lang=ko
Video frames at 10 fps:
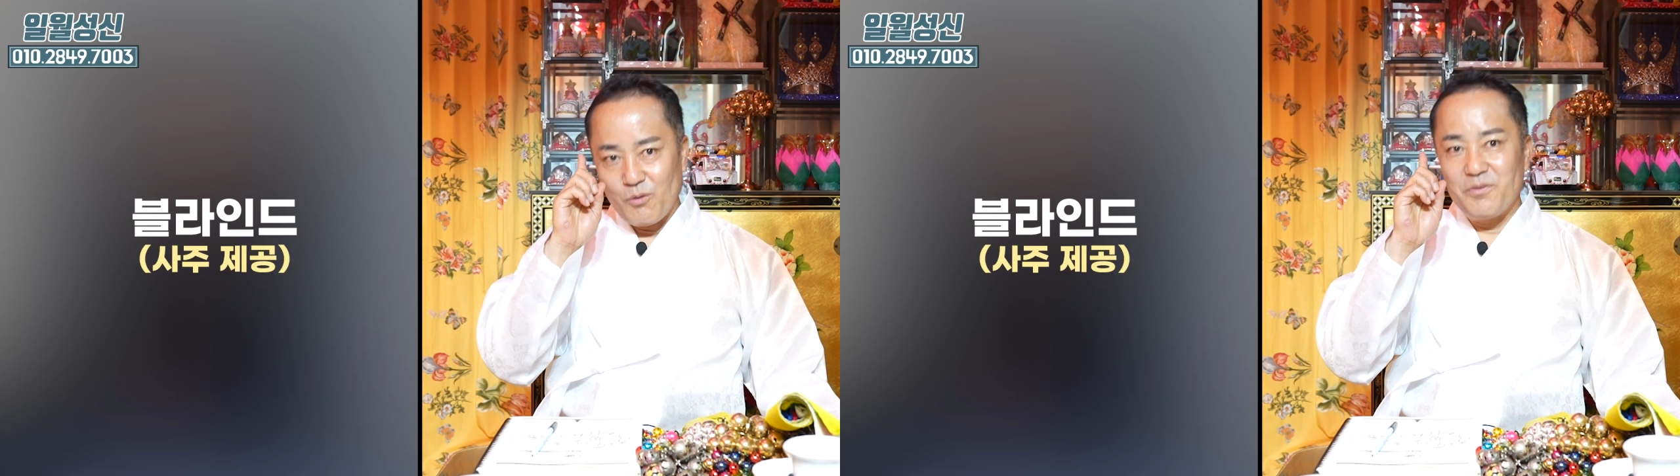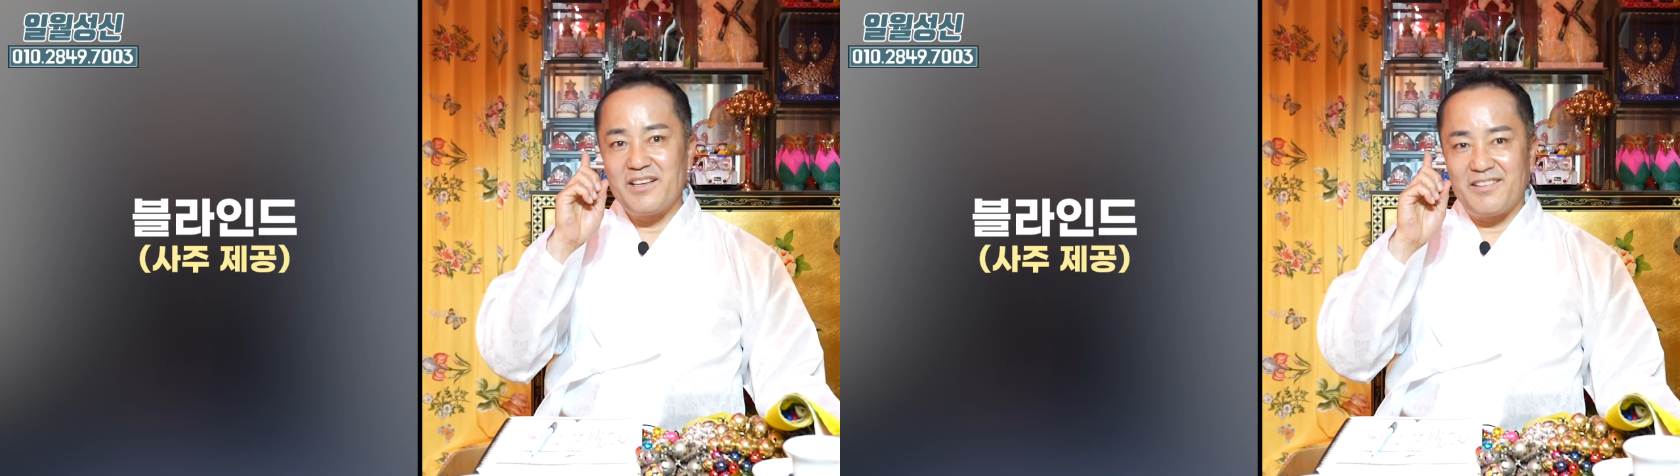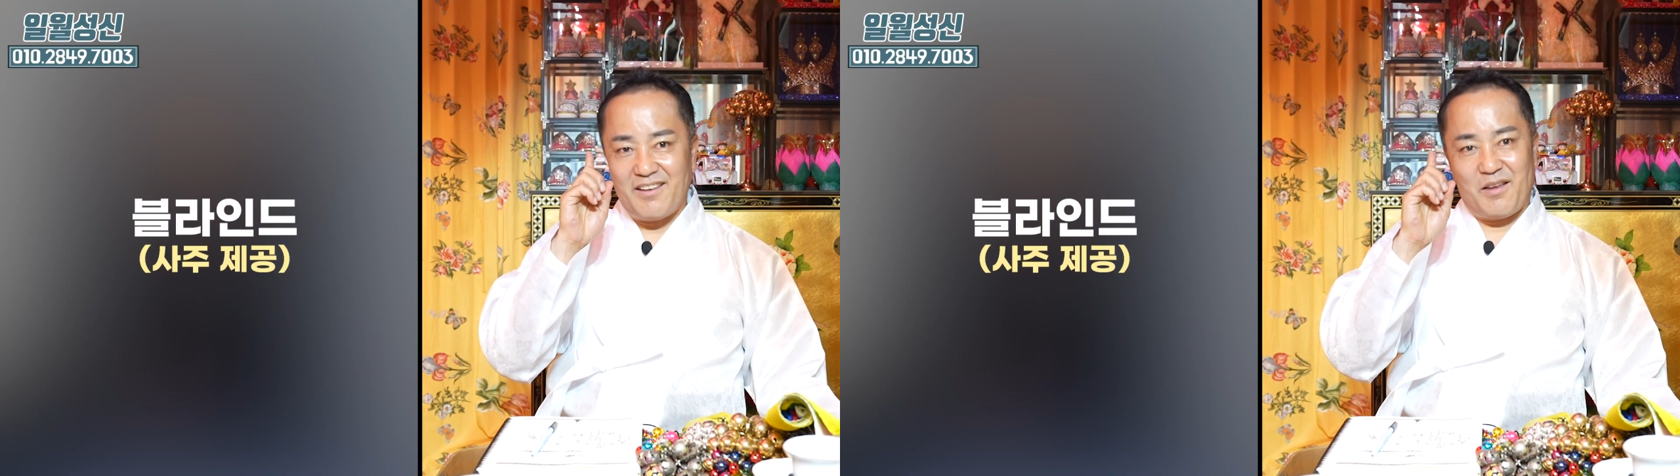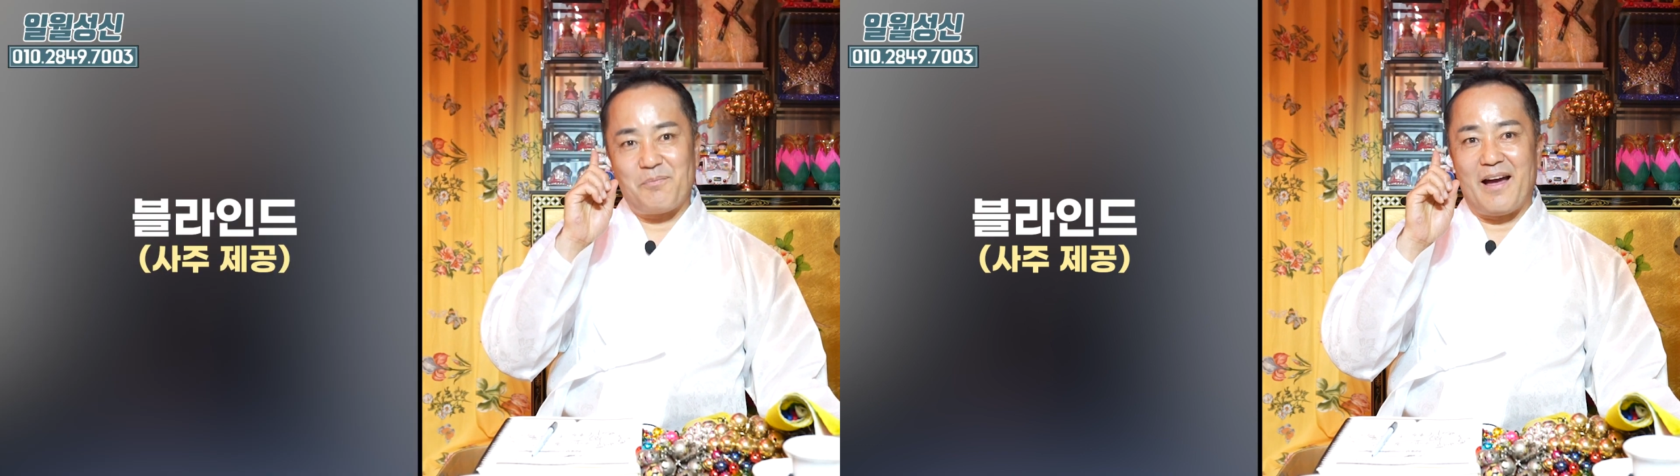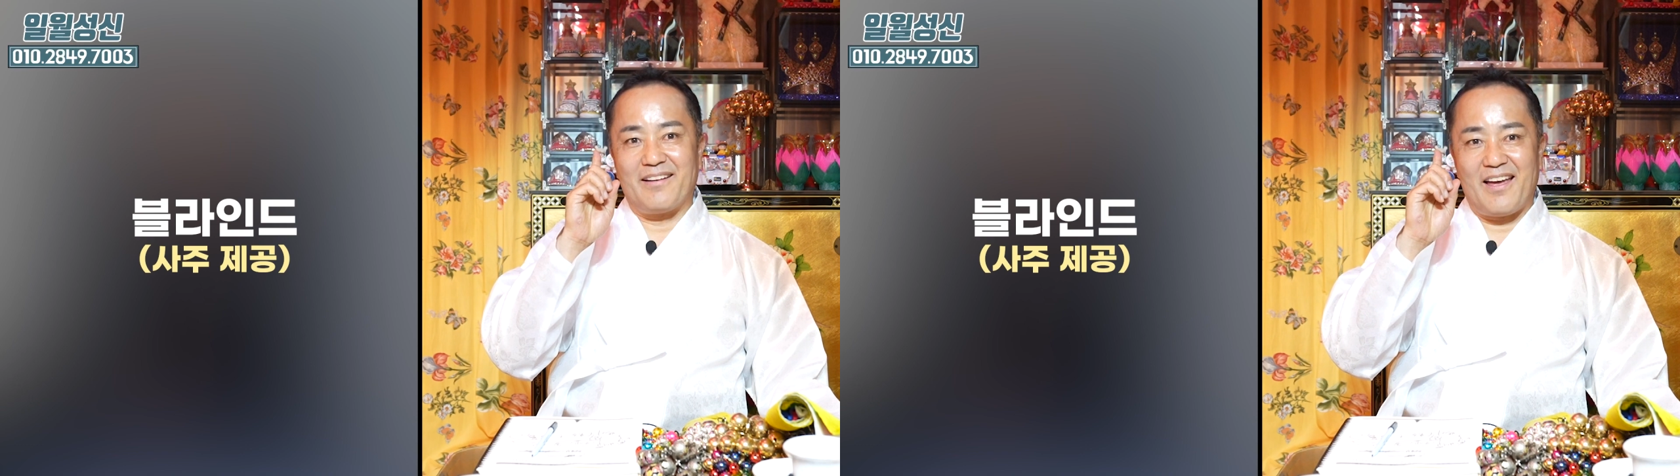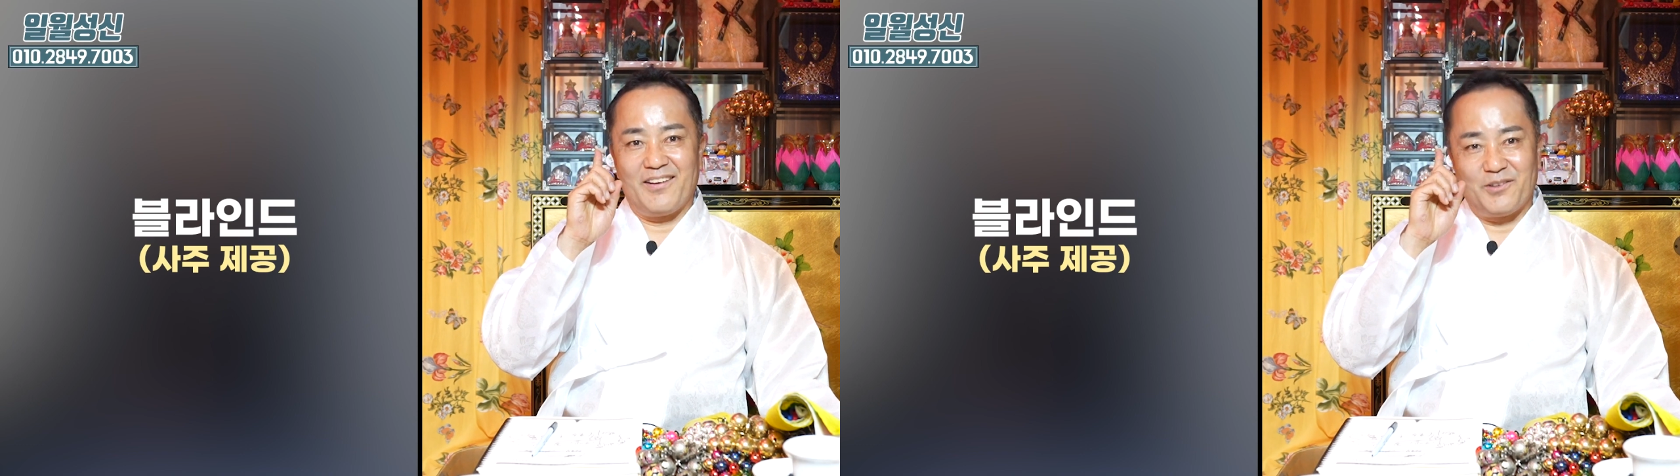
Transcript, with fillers: 고민이 되게 많아요,